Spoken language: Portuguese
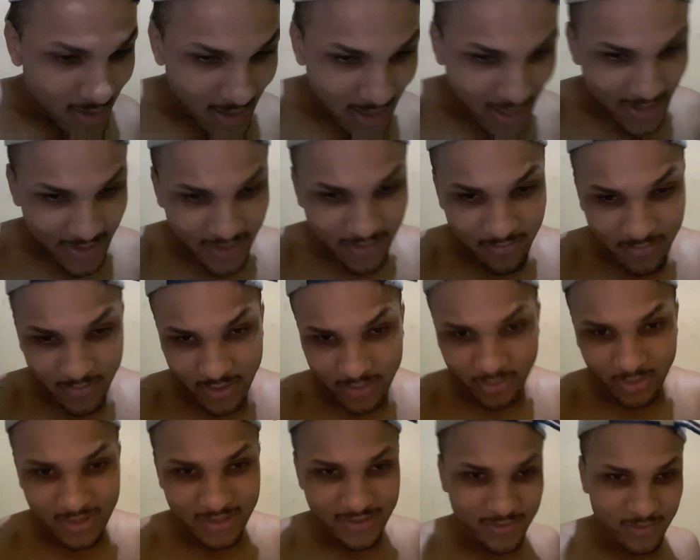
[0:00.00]
Aí,
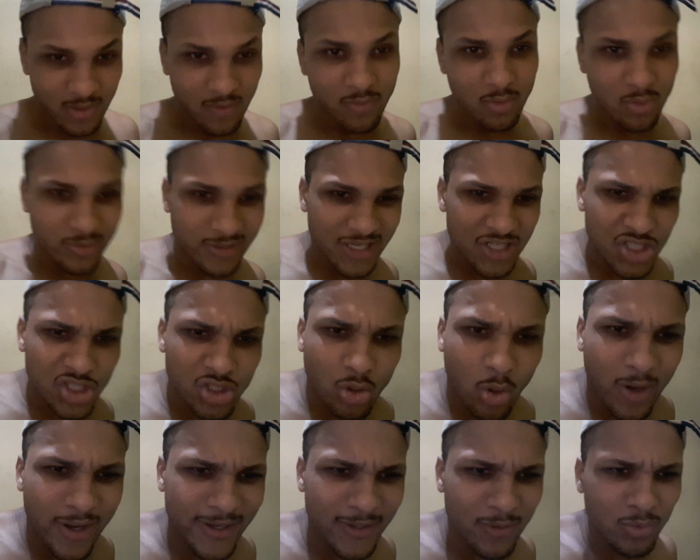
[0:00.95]
mano, olha só, vou contar a
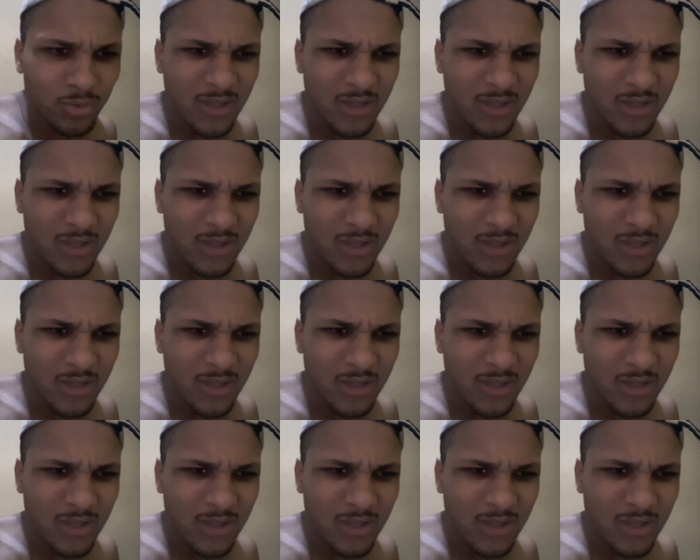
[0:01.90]
história.